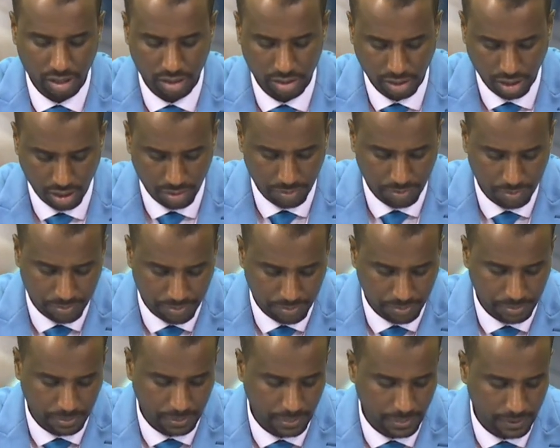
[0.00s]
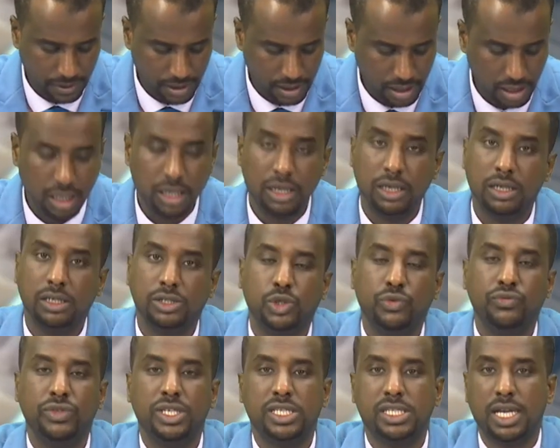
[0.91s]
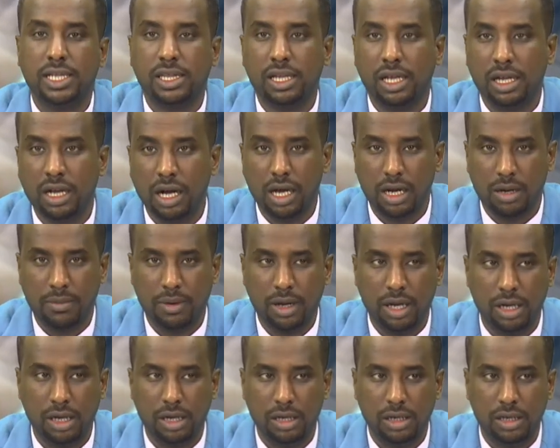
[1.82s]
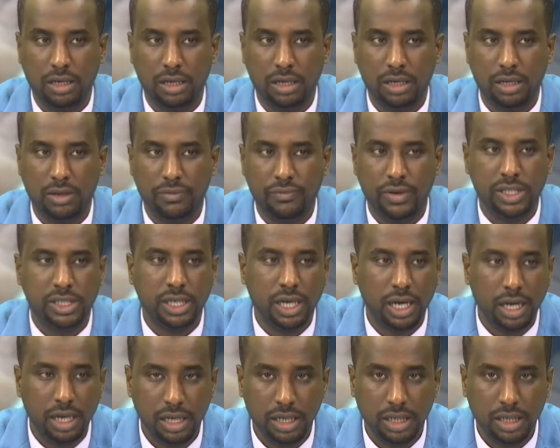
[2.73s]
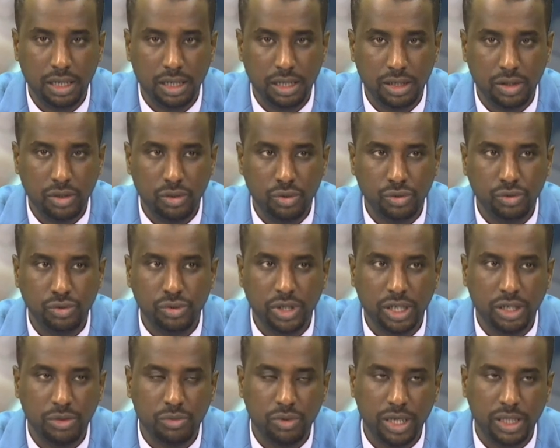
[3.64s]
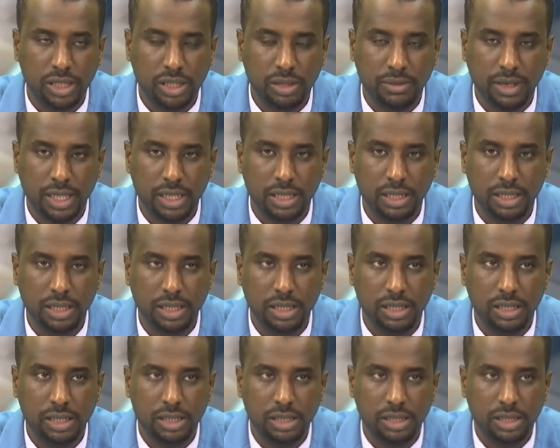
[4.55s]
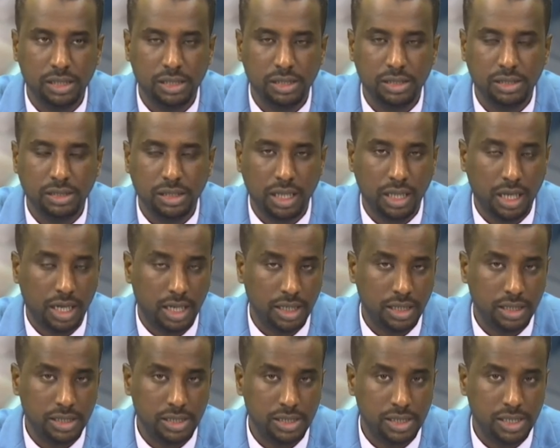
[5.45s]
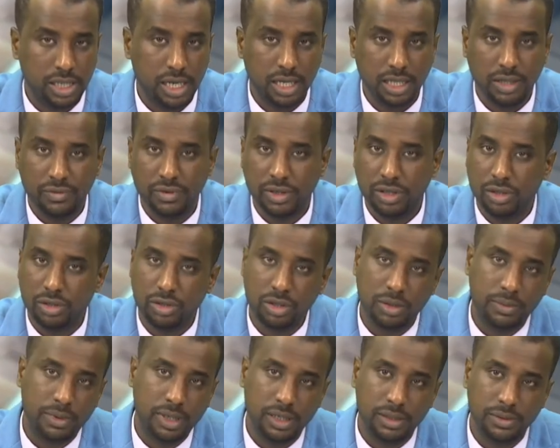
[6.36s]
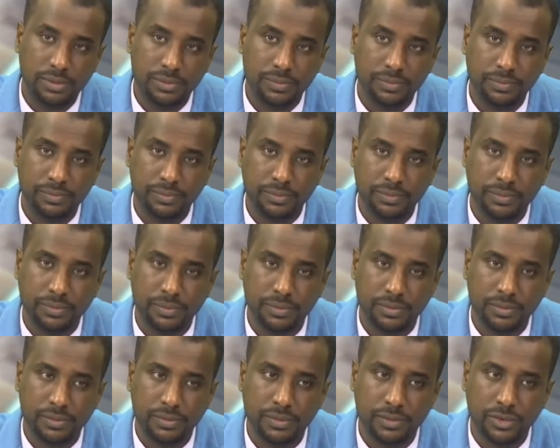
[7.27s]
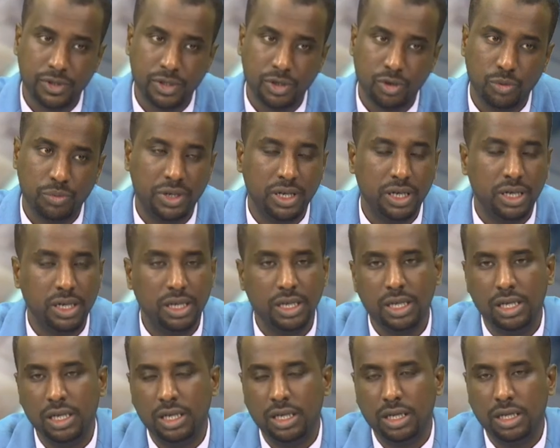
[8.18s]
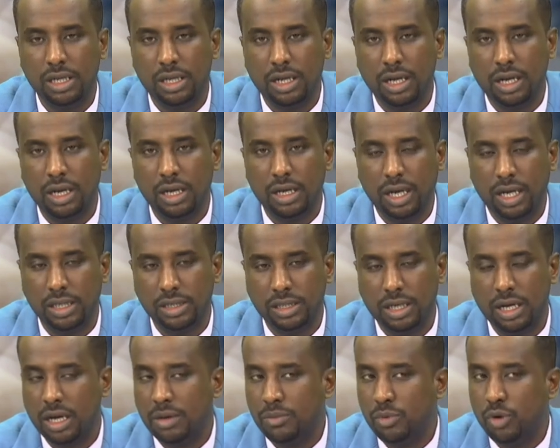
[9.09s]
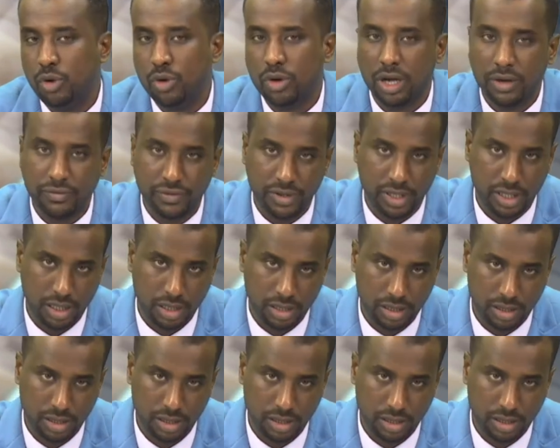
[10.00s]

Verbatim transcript: طيب شفنا زيادة الكهرباء فجأة ودون أي مقدمات طلعت زيادة في الكهرباء ب يعني رقم خرافي